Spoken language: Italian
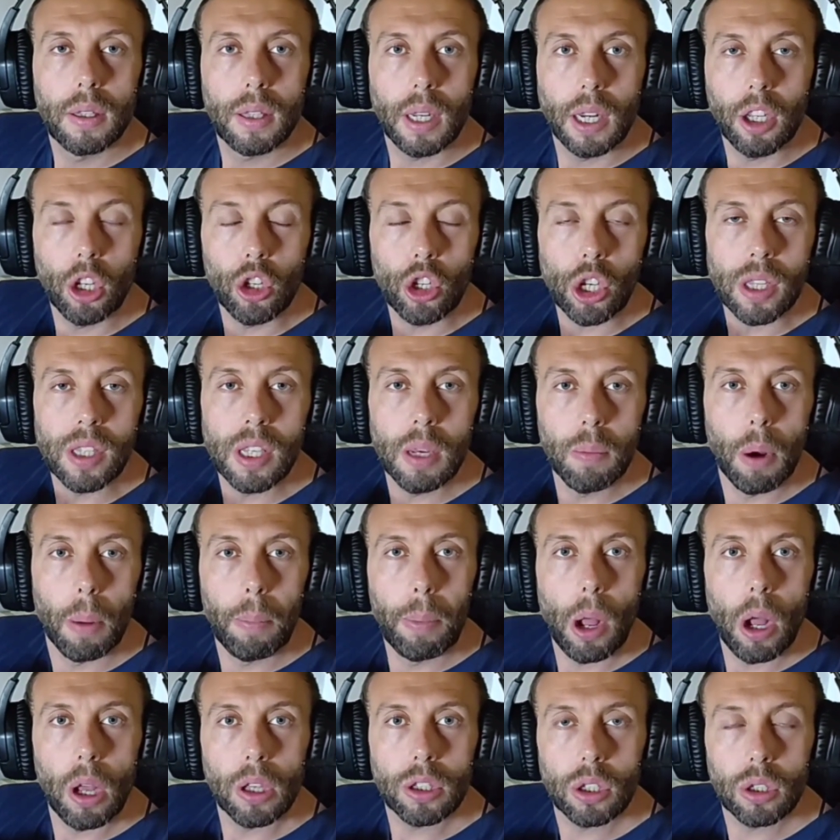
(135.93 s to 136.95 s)
Tredicesimo
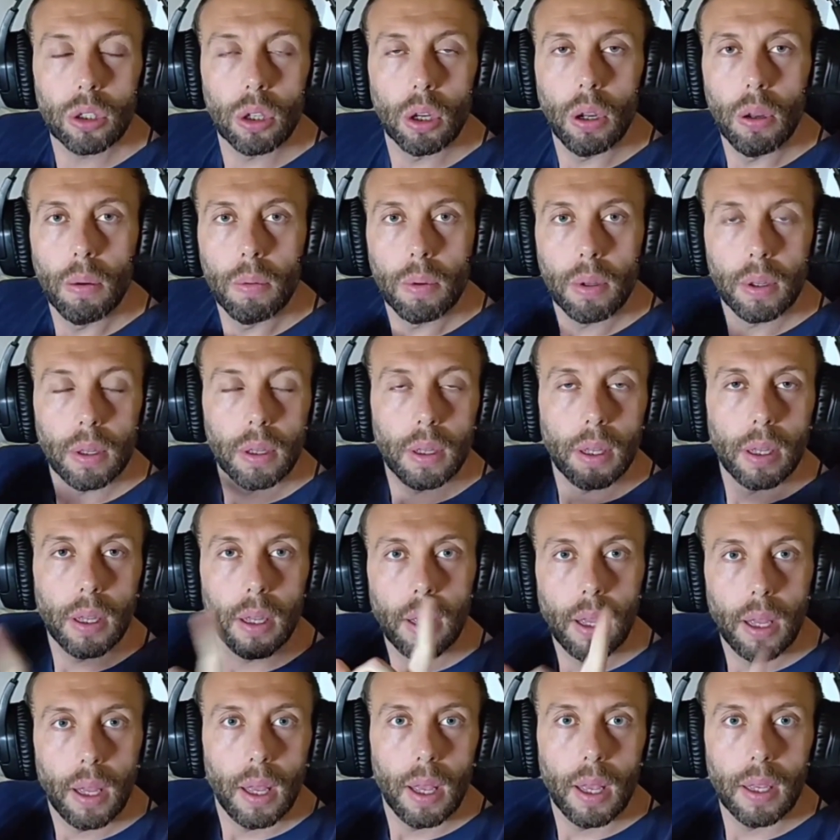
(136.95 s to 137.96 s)
posto
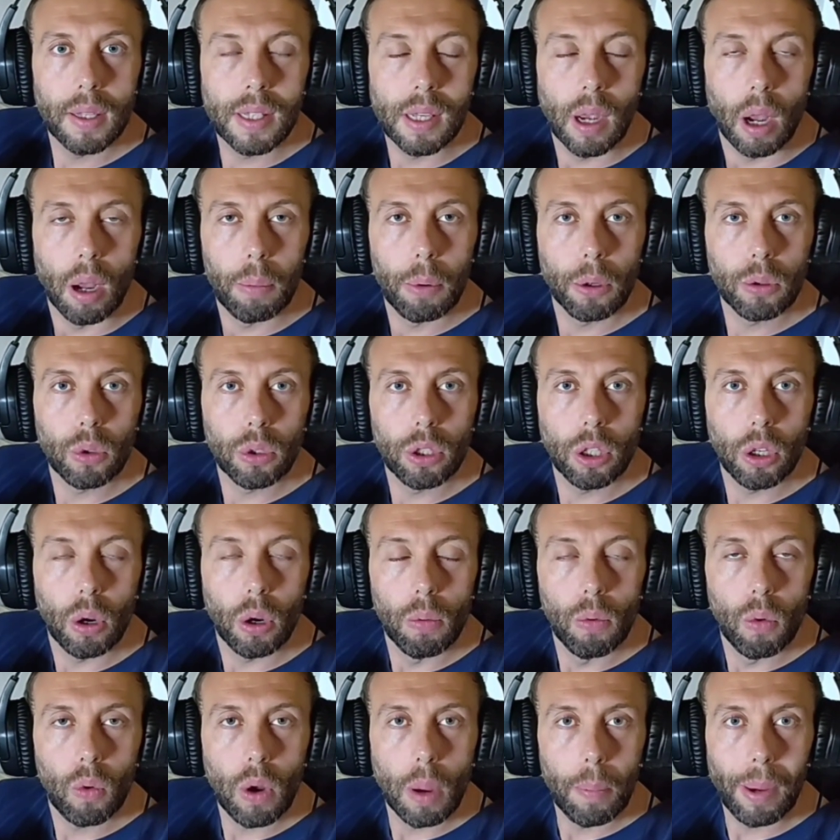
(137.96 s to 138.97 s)
e siamo potuti
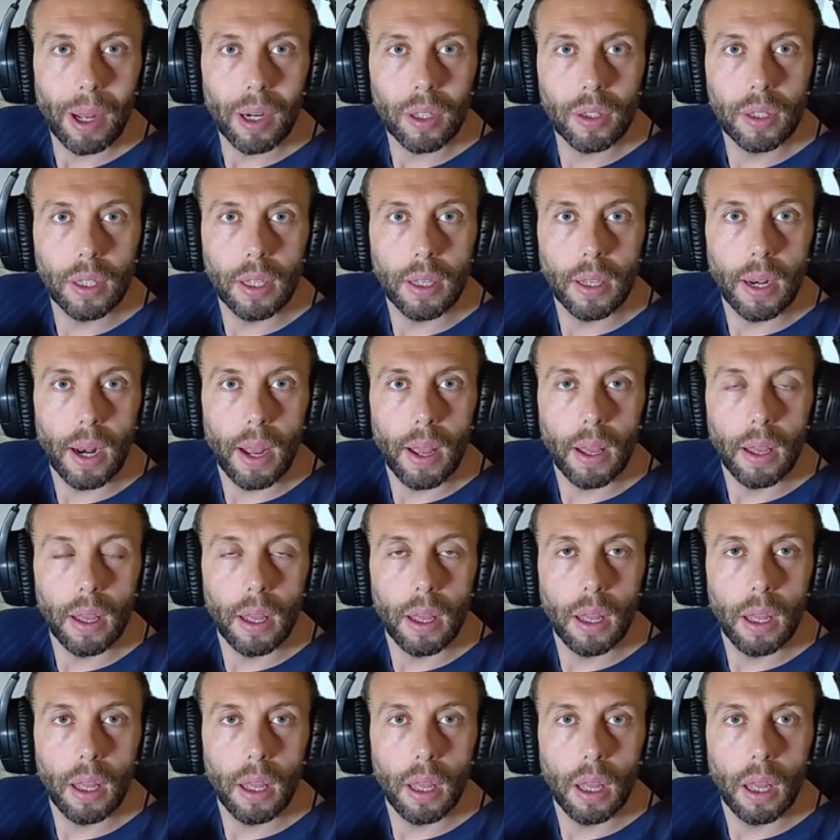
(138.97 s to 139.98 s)
comunque partire
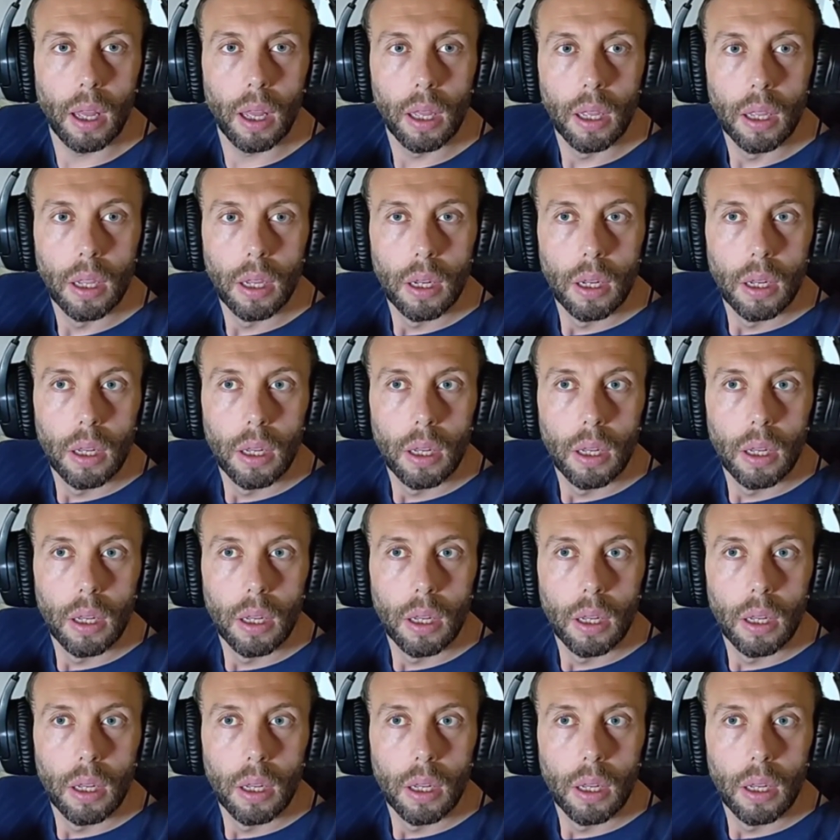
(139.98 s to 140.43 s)
eh,